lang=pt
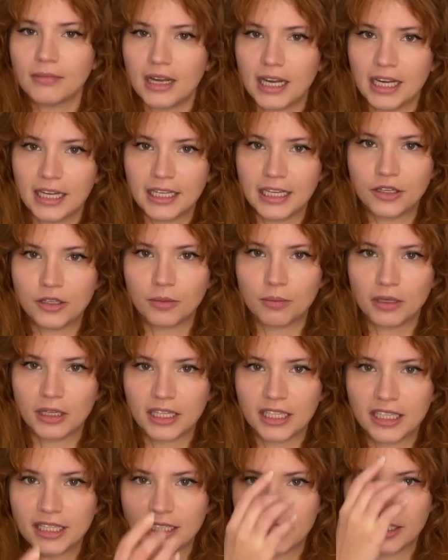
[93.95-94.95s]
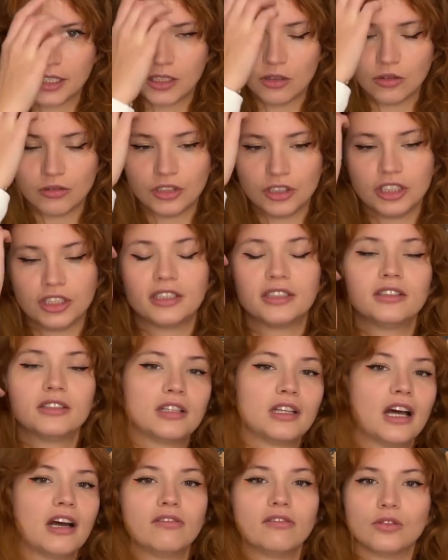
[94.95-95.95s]
ali no planeta onde
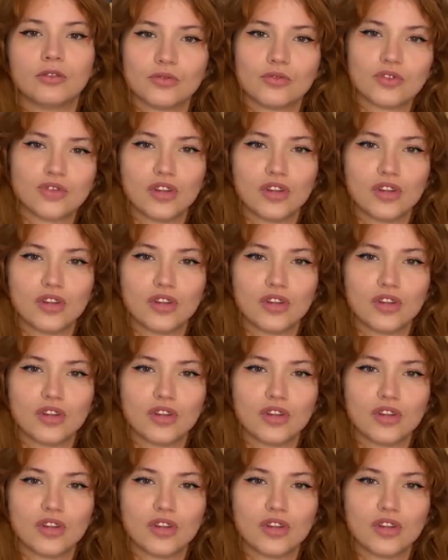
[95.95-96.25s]
estavam os